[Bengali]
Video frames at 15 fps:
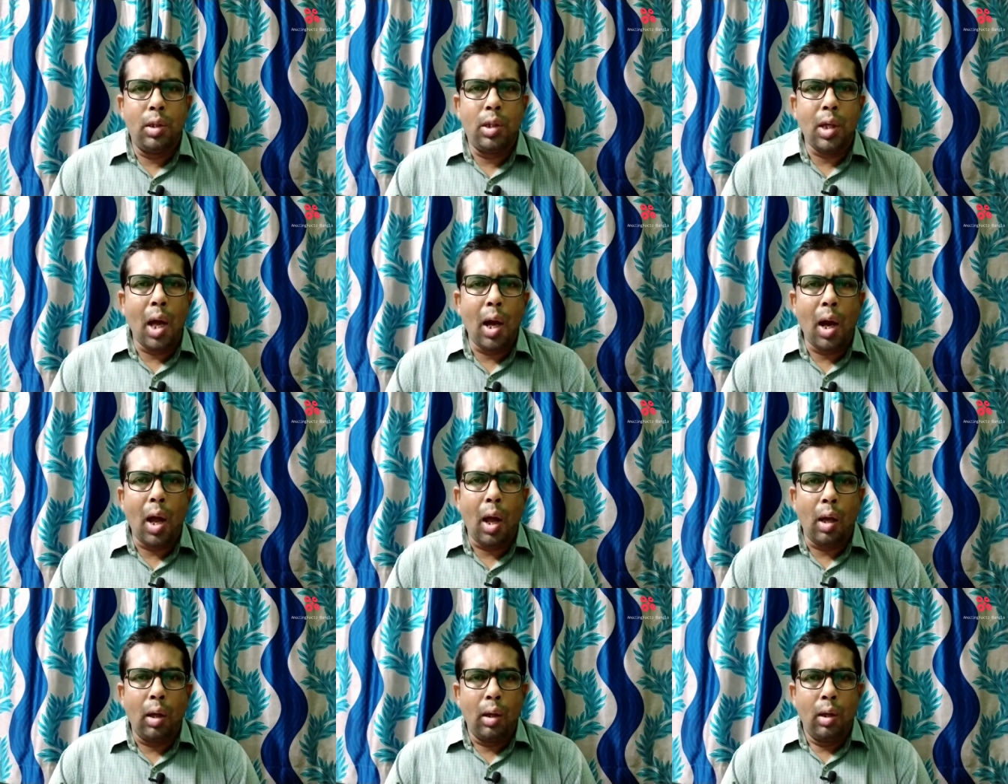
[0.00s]
যারা
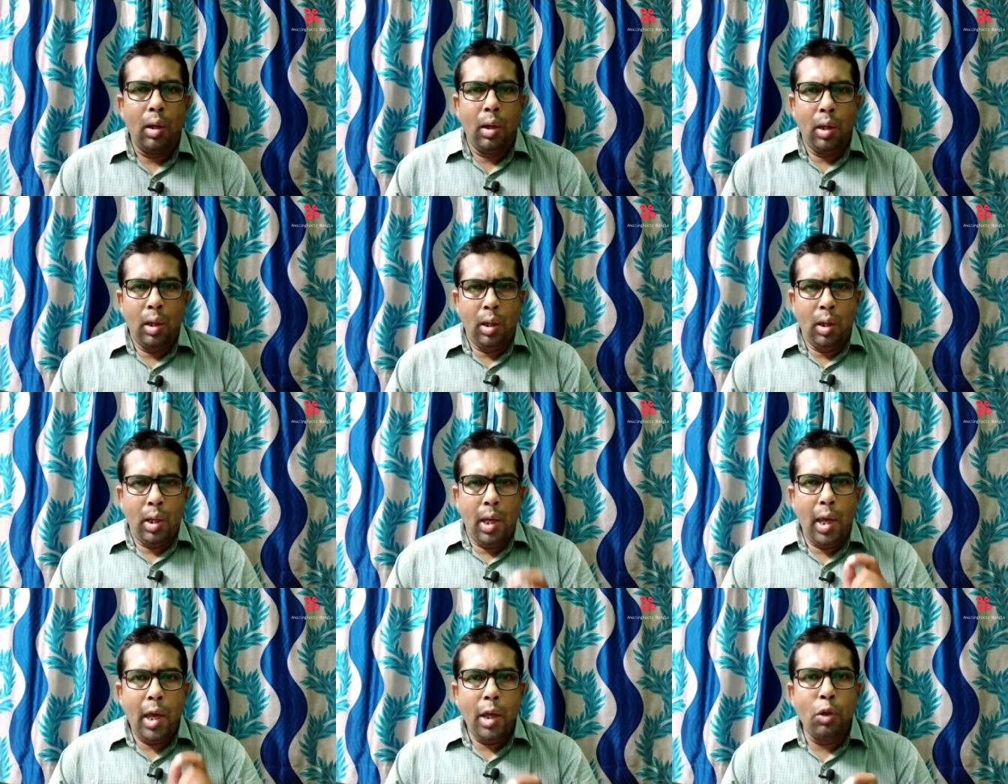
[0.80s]

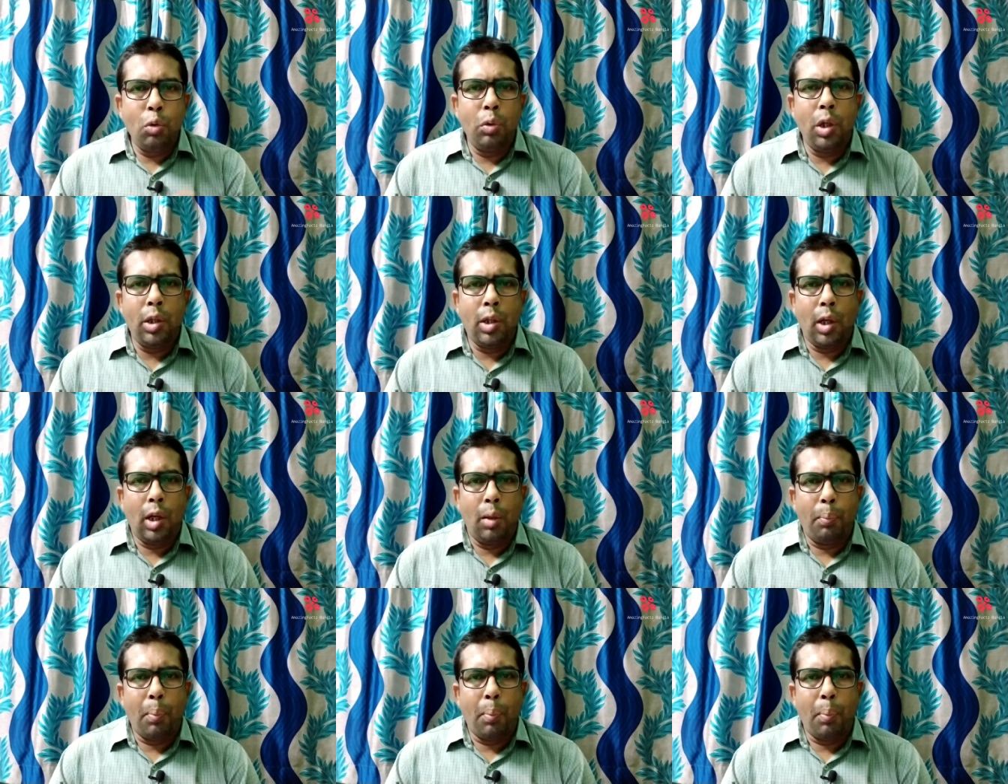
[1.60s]
এই দুটি চ্যানেল